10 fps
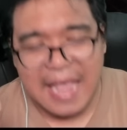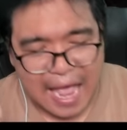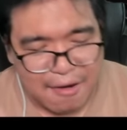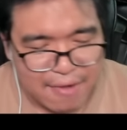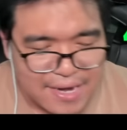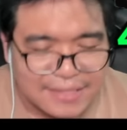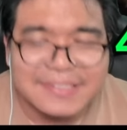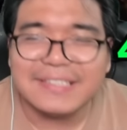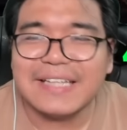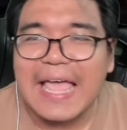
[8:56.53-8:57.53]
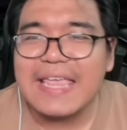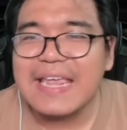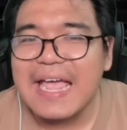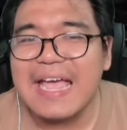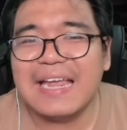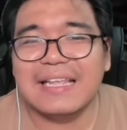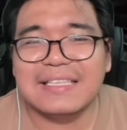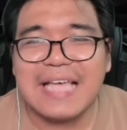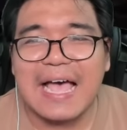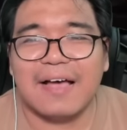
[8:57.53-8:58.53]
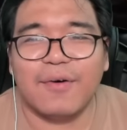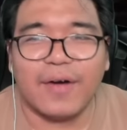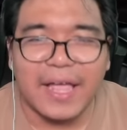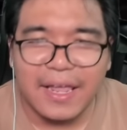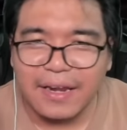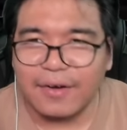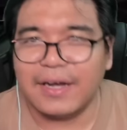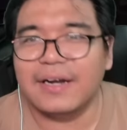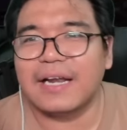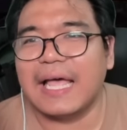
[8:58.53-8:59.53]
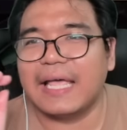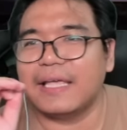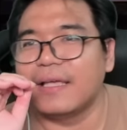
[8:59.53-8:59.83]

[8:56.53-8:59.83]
Heavenly Striker นะจ๊ะโอเคเดี๋ยวขึ้นให้